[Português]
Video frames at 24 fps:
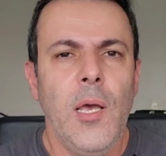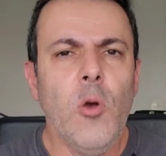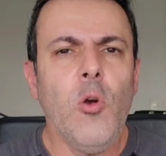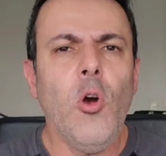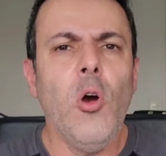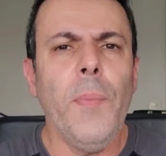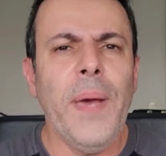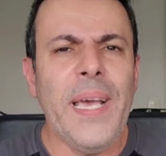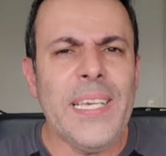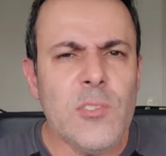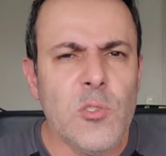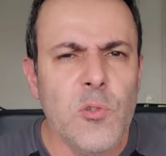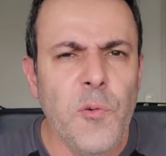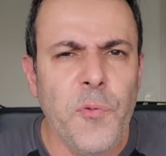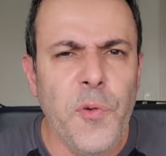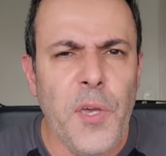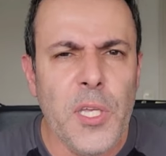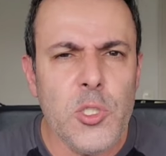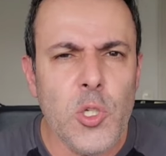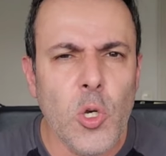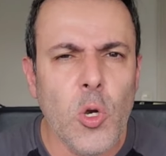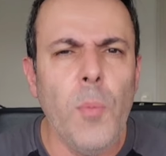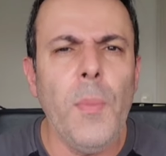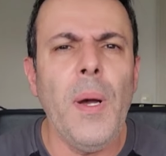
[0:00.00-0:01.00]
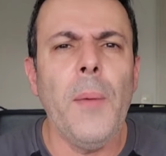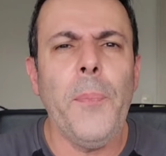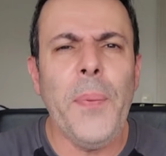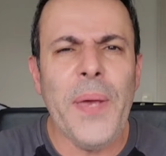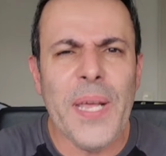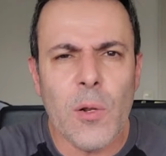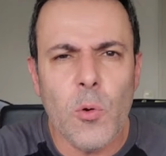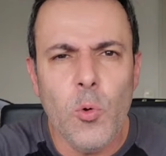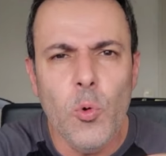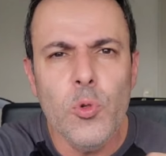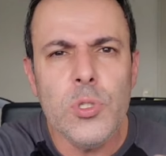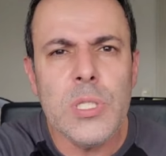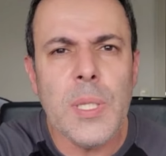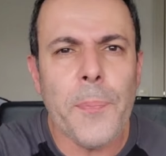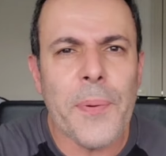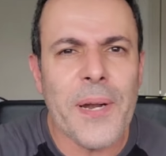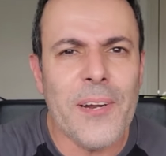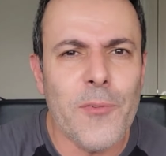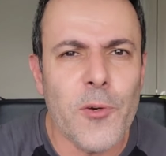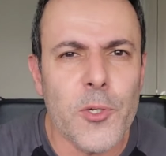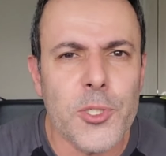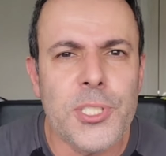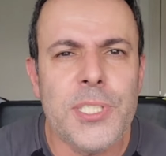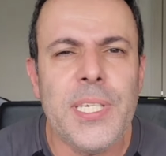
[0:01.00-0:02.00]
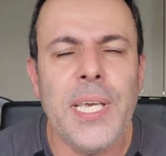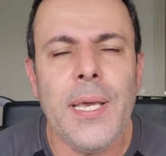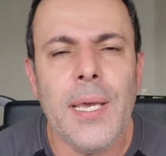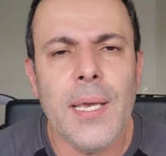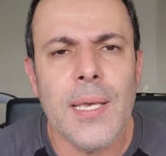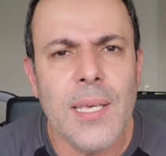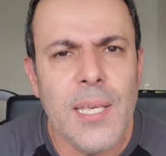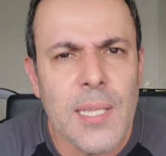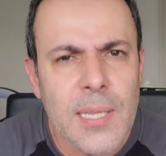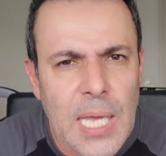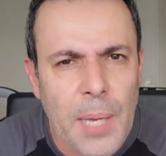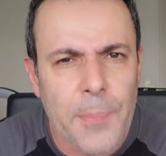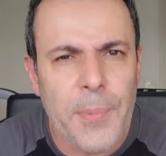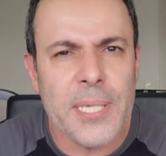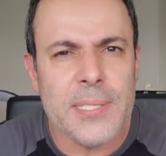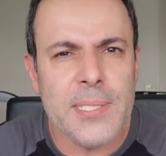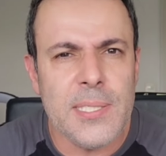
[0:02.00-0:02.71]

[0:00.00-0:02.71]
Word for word: Eu começo o vídeo com uma pergunta para você que está me